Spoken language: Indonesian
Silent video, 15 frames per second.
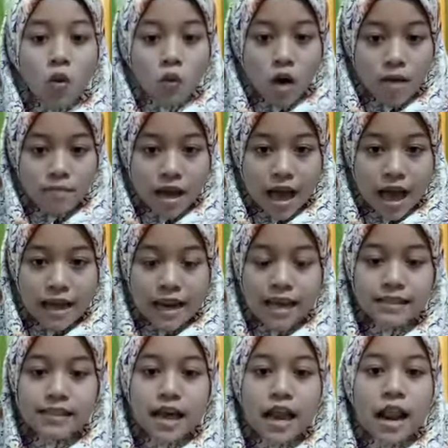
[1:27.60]
وما
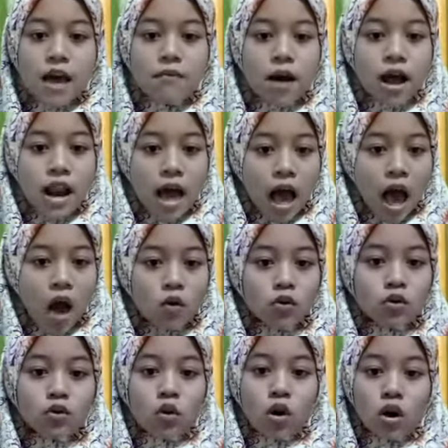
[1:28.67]
نزل بلاء
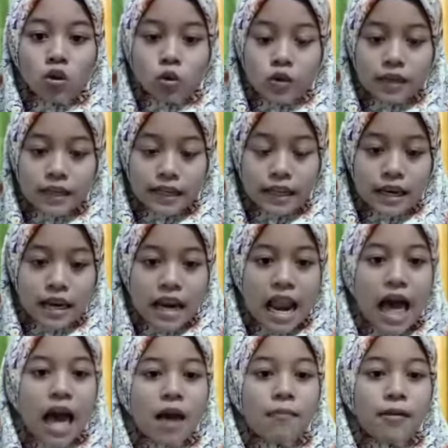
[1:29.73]
قط
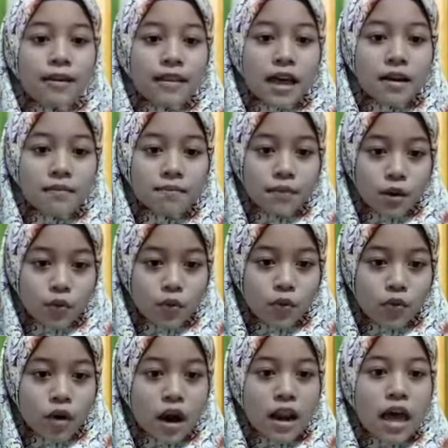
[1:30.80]
إلا بذنب
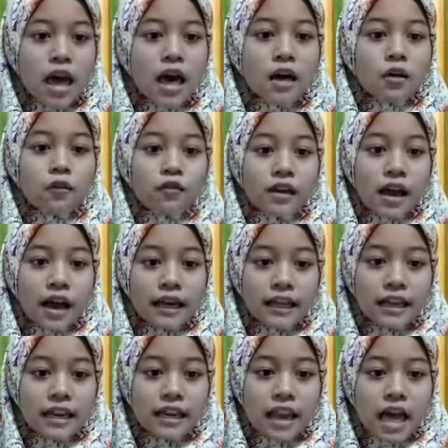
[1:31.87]
ولا رفع
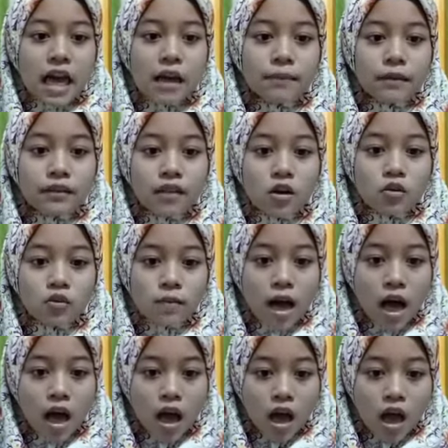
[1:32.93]
إلا
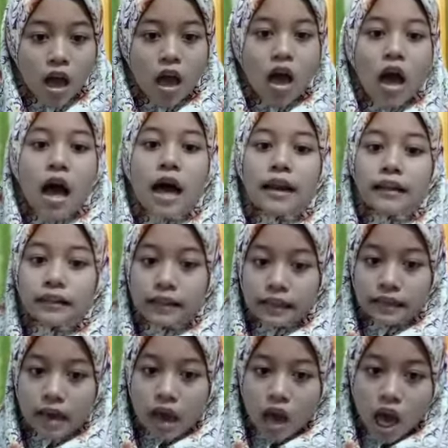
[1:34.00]
بتوبة
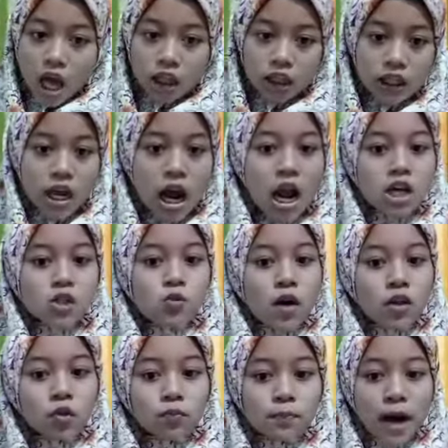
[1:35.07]
Artinya, tidaklah
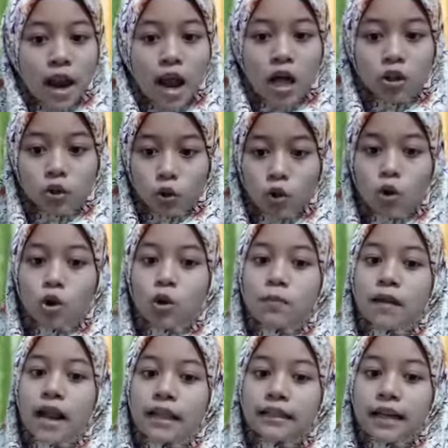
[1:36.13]
suatu balak turun
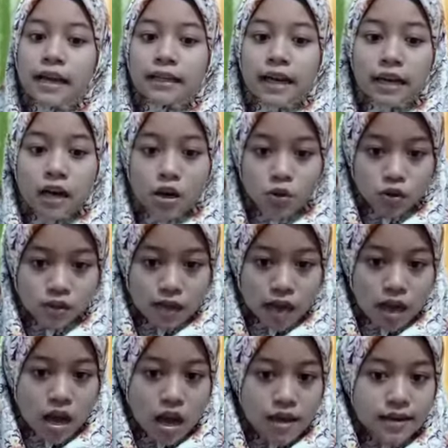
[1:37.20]
melainkan karena
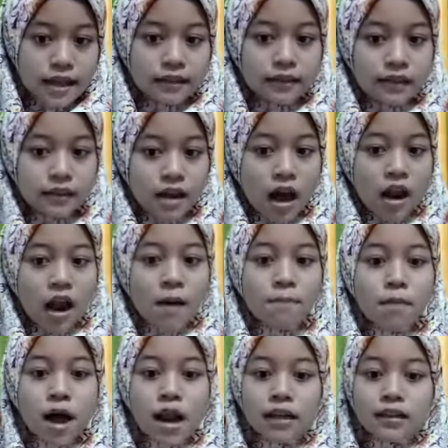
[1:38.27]
dosa, dan tidaklah
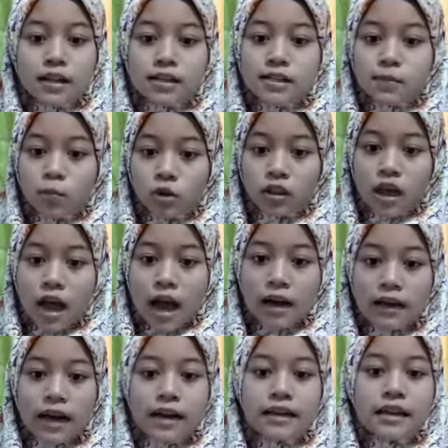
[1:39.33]
balak tersebut
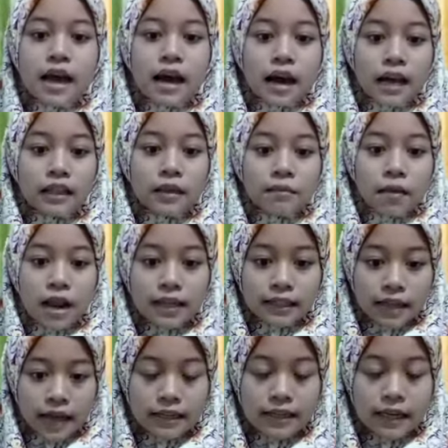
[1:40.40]
akan diangkat
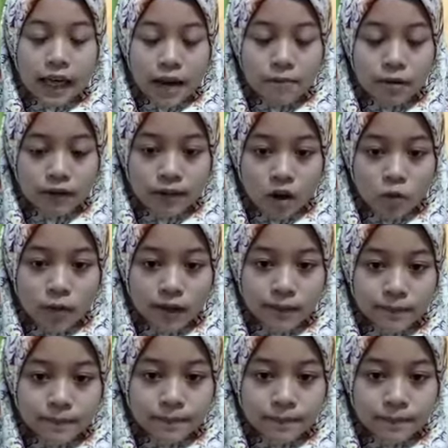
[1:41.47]
melainkan dengan bertaubat.